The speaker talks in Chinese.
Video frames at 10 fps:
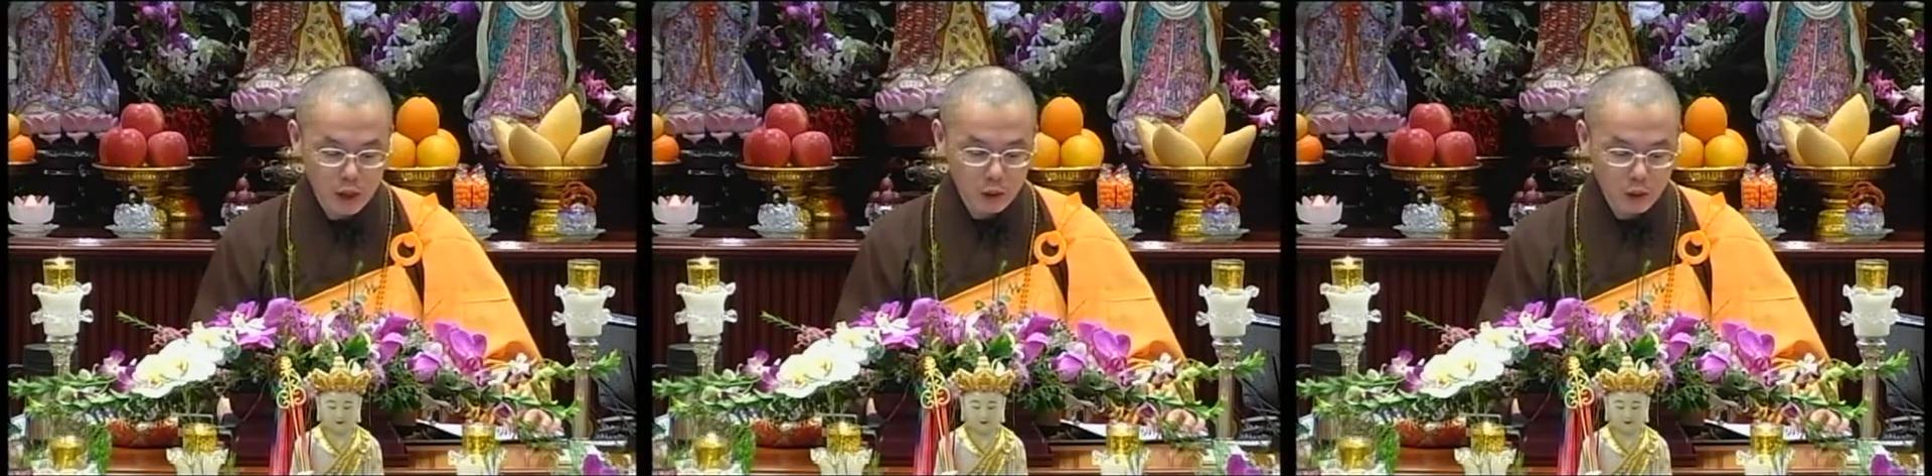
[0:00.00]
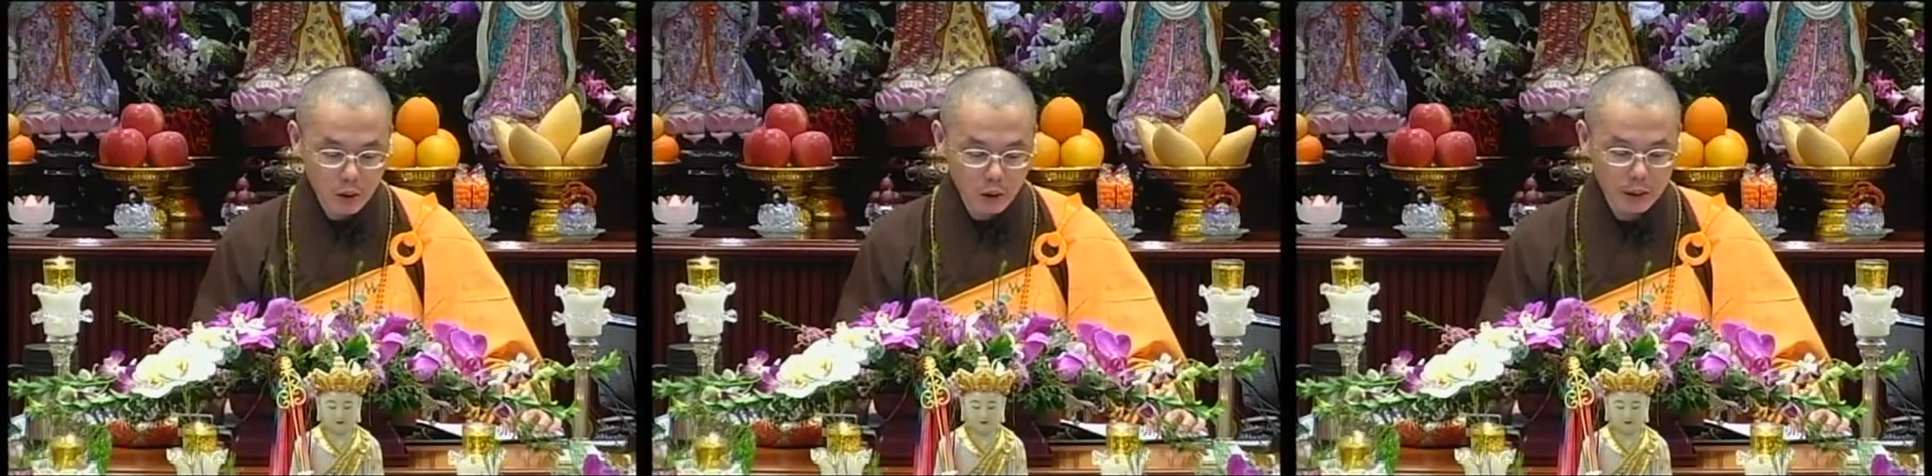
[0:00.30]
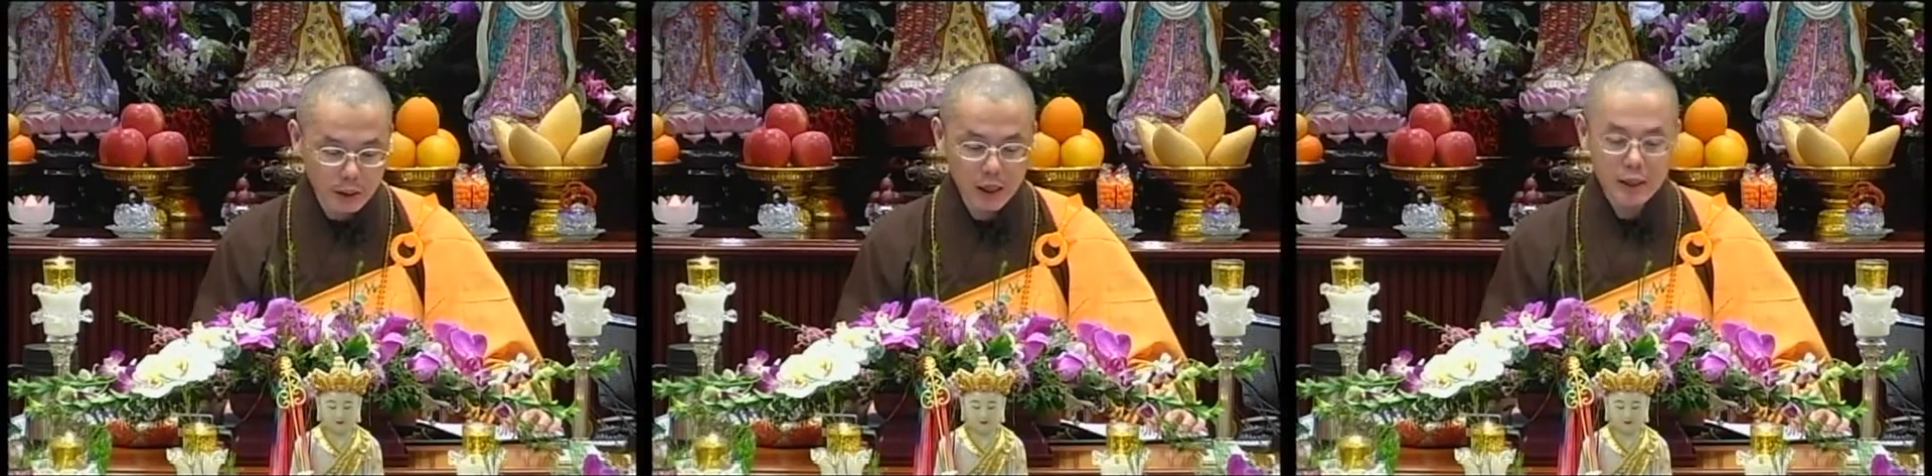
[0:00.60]
最后
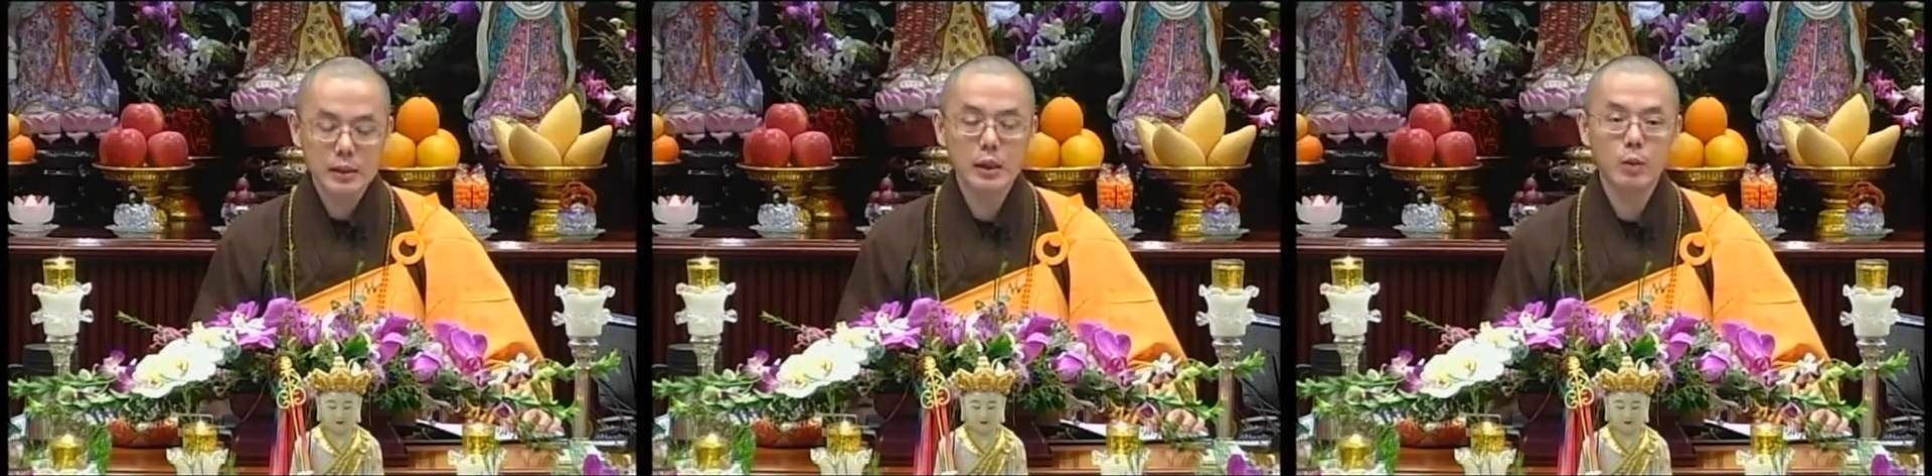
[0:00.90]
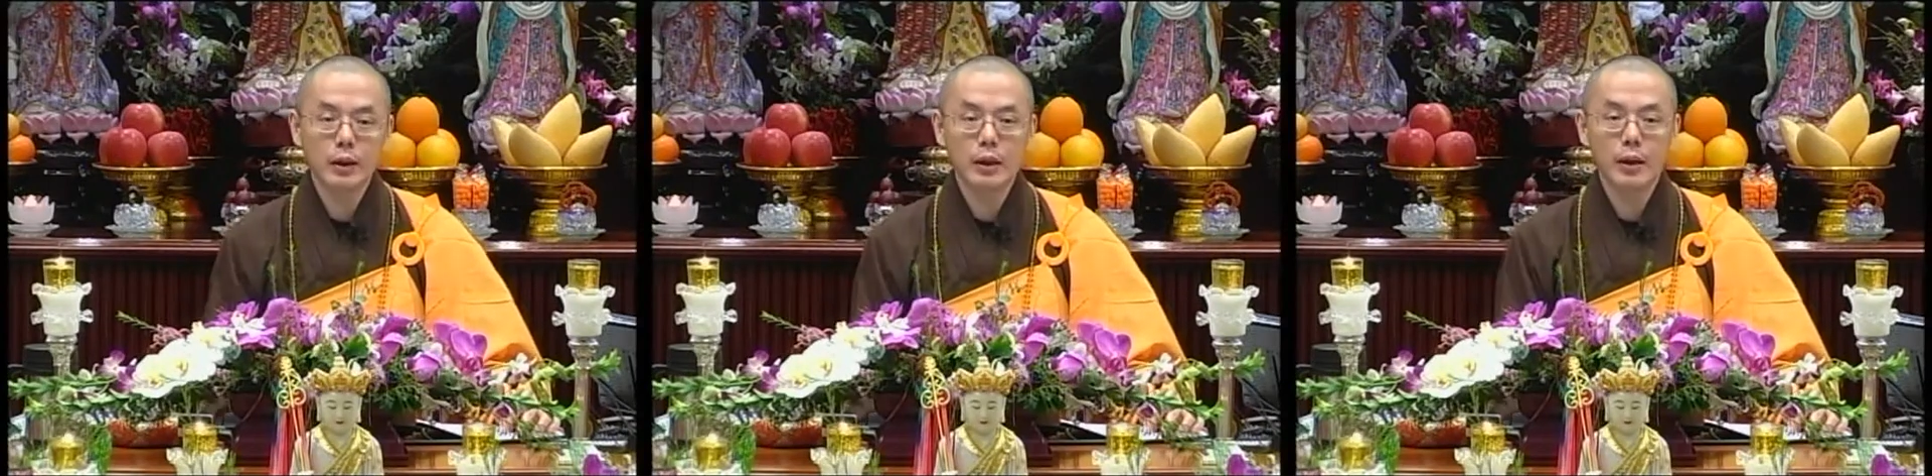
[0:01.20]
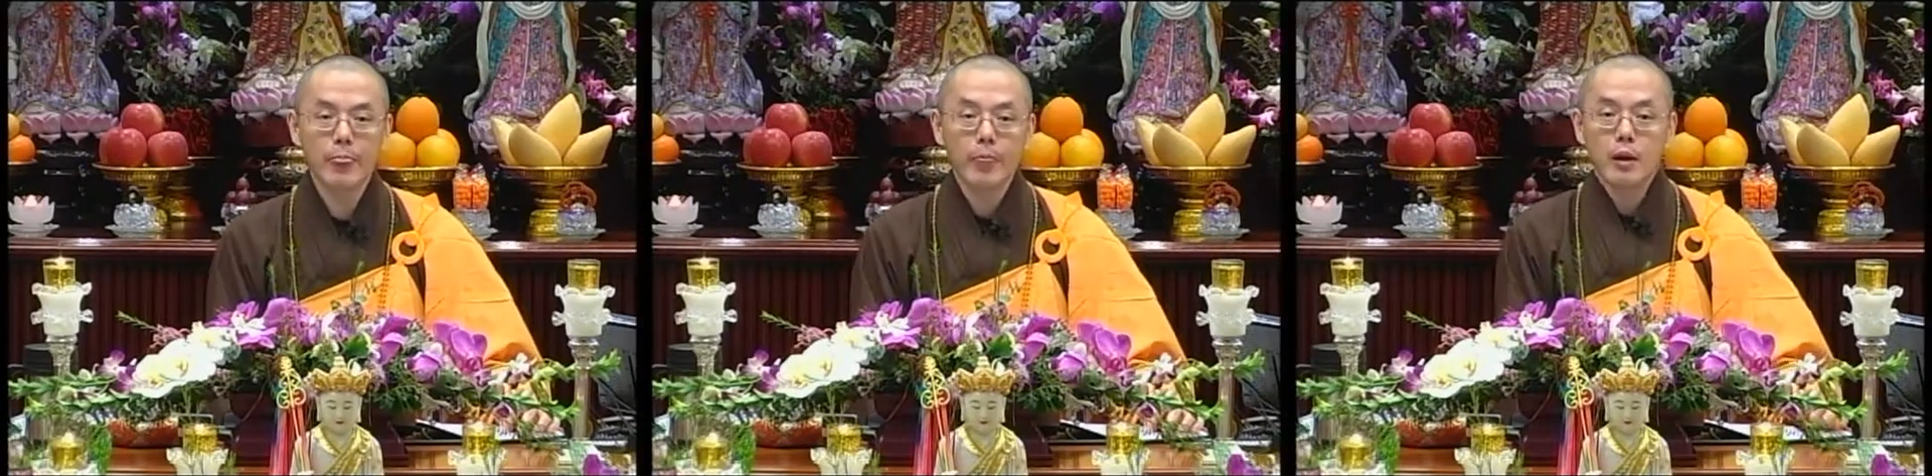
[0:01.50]
呢，这位
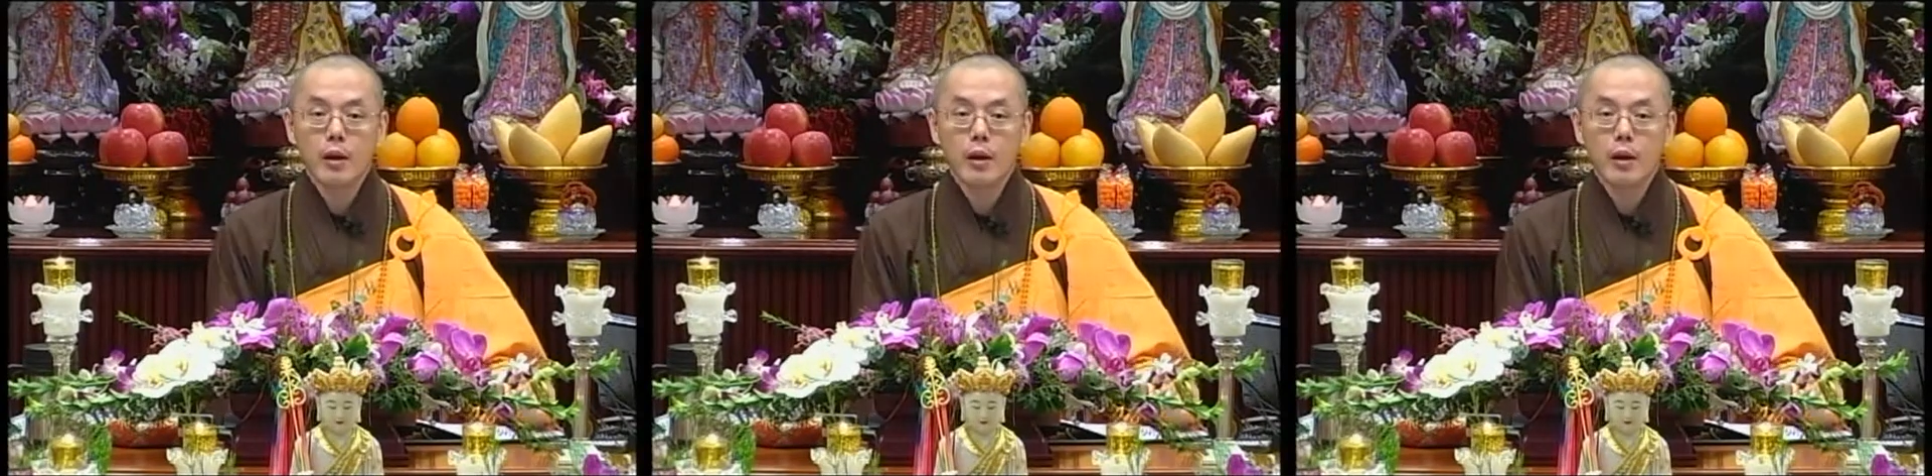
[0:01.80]
呢。”